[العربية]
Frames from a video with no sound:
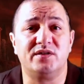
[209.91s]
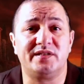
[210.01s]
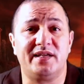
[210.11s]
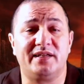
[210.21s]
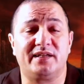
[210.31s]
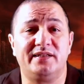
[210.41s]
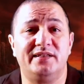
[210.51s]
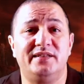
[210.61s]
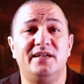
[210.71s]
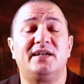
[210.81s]
الوثائقيه
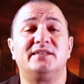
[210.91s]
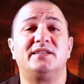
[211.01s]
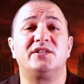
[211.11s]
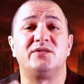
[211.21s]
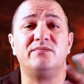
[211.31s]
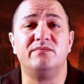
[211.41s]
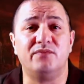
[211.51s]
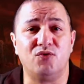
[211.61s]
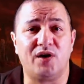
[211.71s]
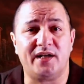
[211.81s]
ديالها كترجم
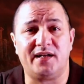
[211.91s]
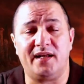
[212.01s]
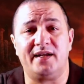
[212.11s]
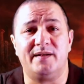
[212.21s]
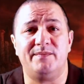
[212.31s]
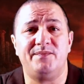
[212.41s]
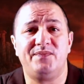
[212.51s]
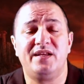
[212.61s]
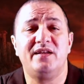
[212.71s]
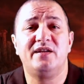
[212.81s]
بلغات العالم
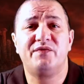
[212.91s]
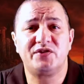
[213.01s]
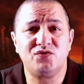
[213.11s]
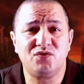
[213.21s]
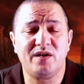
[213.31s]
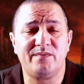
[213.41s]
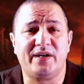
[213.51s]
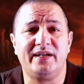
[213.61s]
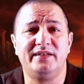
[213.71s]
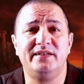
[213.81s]
فشنو كان
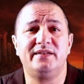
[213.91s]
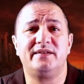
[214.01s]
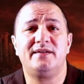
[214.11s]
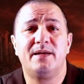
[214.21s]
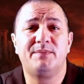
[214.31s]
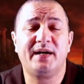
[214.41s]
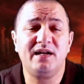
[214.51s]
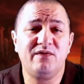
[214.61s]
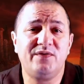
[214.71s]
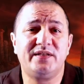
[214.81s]
بغى يدير
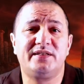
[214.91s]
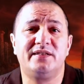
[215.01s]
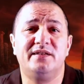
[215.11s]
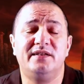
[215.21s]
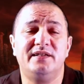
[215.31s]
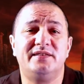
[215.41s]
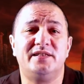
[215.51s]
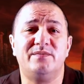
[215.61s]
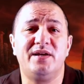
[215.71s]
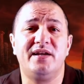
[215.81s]
بغى يلفت
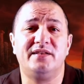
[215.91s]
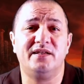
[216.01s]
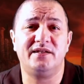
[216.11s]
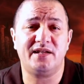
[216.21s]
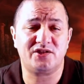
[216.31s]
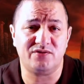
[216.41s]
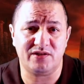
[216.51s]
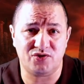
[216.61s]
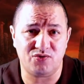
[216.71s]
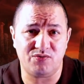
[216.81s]
الانتباه ديال
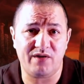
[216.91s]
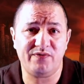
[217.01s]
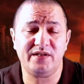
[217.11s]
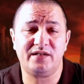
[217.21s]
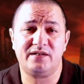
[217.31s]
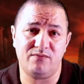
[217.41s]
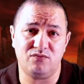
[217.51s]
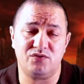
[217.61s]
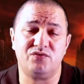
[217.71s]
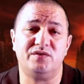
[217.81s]
ناشيونال جيوغرافيك
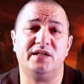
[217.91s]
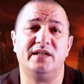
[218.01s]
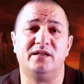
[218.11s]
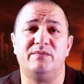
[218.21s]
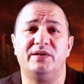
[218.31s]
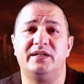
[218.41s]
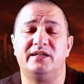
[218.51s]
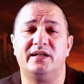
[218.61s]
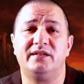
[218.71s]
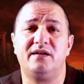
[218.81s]
بالوجود ديال هذا
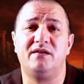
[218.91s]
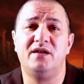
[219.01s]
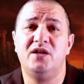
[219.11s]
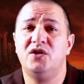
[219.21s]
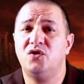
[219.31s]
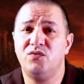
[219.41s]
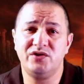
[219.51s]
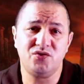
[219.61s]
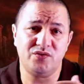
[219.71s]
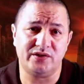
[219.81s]
البئر هذا
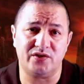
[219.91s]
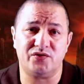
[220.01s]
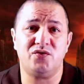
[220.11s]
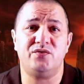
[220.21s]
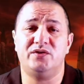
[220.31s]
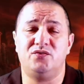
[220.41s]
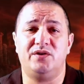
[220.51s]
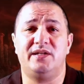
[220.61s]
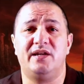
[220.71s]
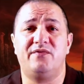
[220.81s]
ويجيو يدرسوه ويديروا
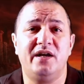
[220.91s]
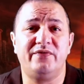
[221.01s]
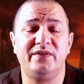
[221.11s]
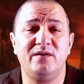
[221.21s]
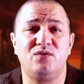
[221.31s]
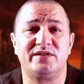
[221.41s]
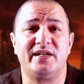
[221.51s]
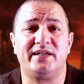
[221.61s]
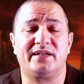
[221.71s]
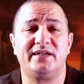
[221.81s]
عليه افلام
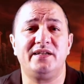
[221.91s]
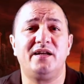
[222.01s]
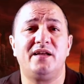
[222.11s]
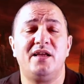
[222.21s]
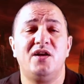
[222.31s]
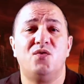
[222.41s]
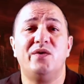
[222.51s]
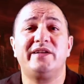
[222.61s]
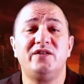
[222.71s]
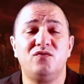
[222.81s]
وثائقيه
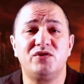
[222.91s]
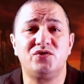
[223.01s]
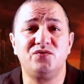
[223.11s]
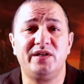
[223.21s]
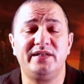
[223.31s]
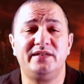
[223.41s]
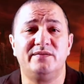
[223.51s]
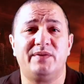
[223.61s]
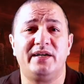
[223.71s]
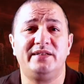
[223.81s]
ولكن هو شنو
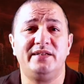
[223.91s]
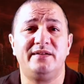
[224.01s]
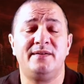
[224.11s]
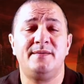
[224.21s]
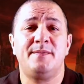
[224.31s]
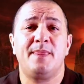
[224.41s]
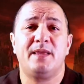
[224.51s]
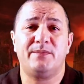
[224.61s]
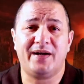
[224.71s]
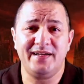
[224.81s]
بغى يدير
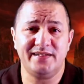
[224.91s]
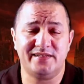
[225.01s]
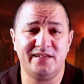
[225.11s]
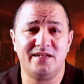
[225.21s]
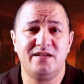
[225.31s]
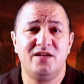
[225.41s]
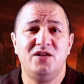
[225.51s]
بغى ينزل